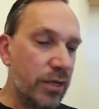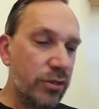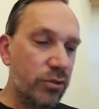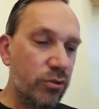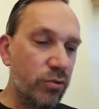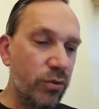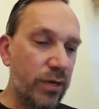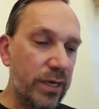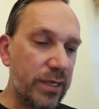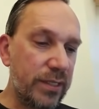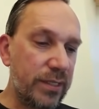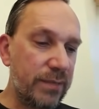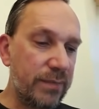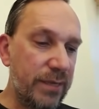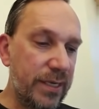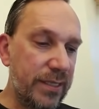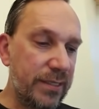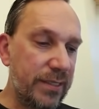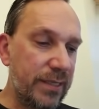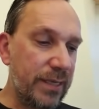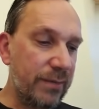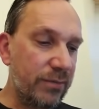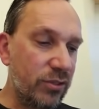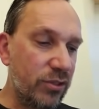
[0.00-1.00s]

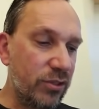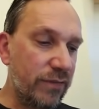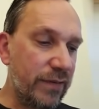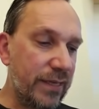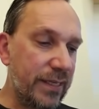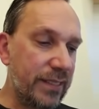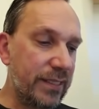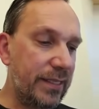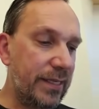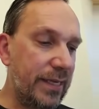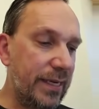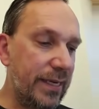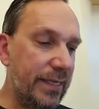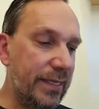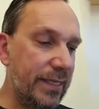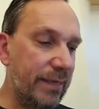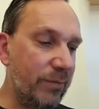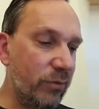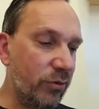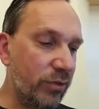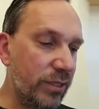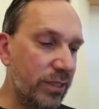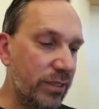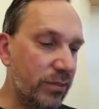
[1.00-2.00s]
Zugangsmaßnahmen zur weiteren
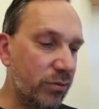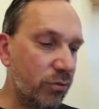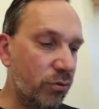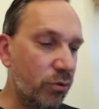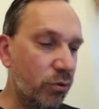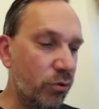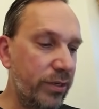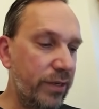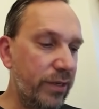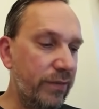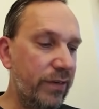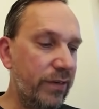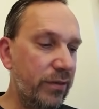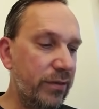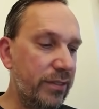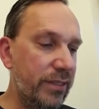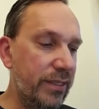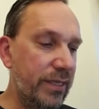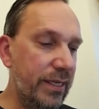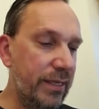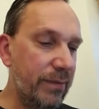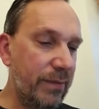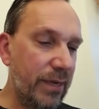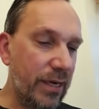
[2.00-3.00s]
Eindämmung des Coronavirus
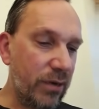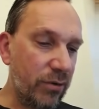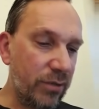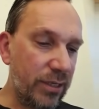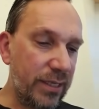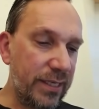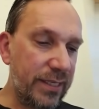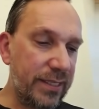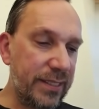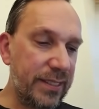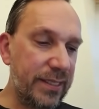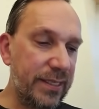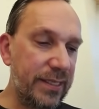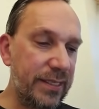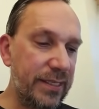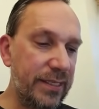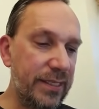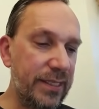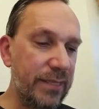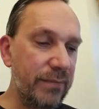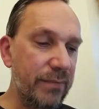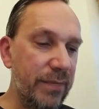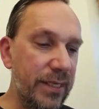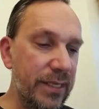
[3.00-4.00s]
in einem Outlet-Center
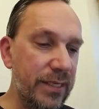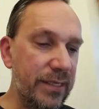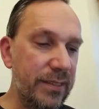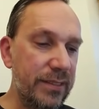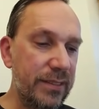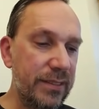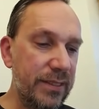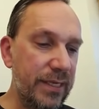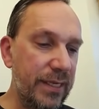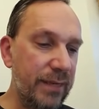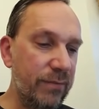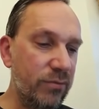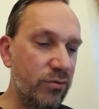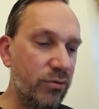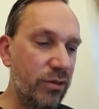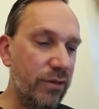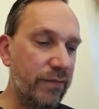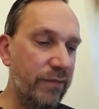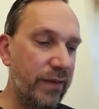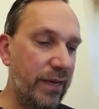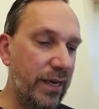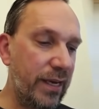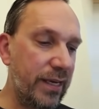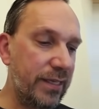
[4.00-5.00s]
nicht mindestens ebenso
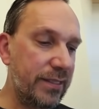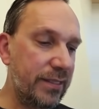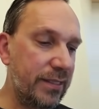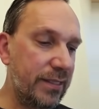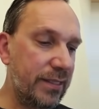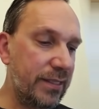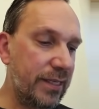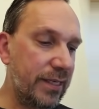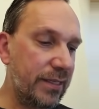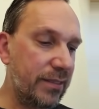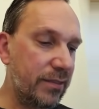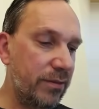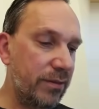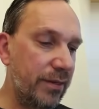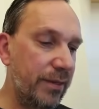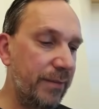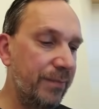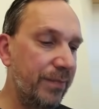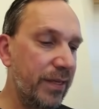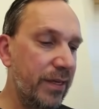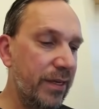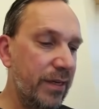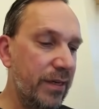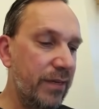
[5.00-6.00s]
gewährleistet sein soll,
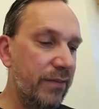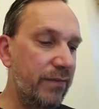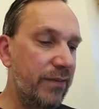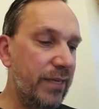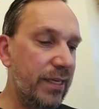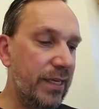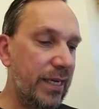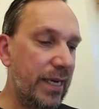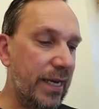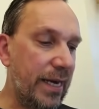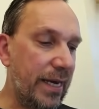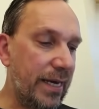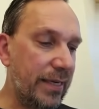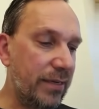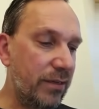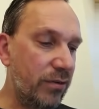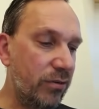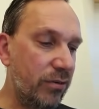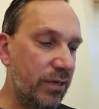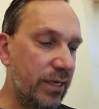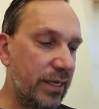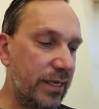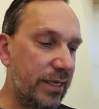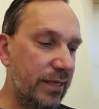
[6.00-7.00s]
wie in
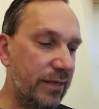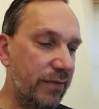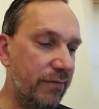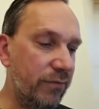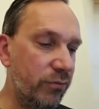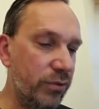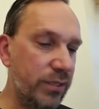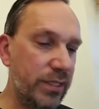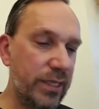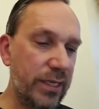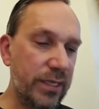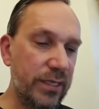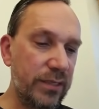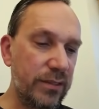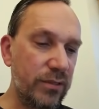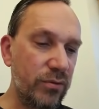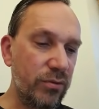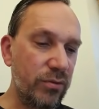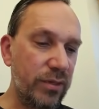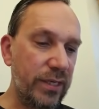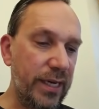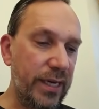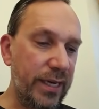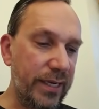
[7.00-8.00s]
Ladenlokalen in
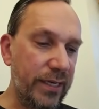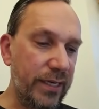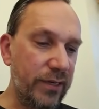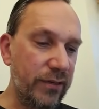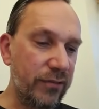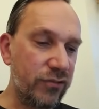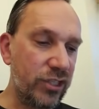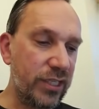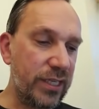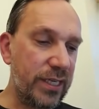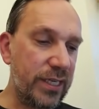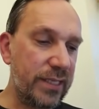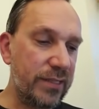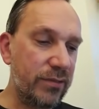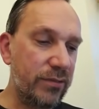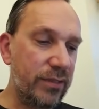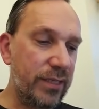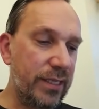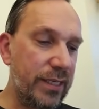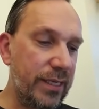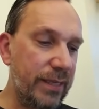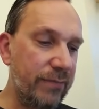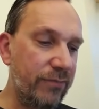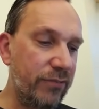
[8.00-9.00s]
Fußgängerzonen, Einkaufsstraßen und
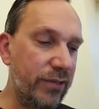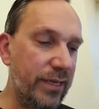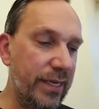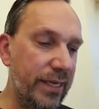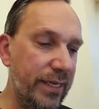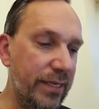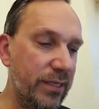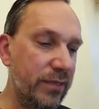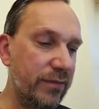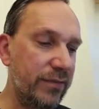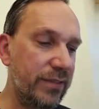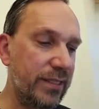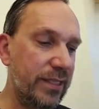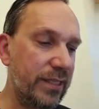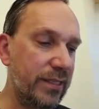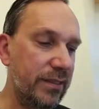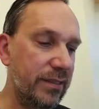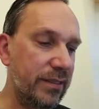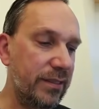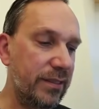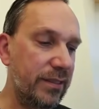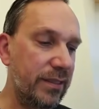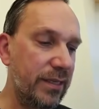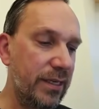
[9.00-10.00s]
innerhalb von
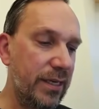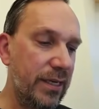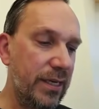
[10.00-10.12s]
Einkaufszentren.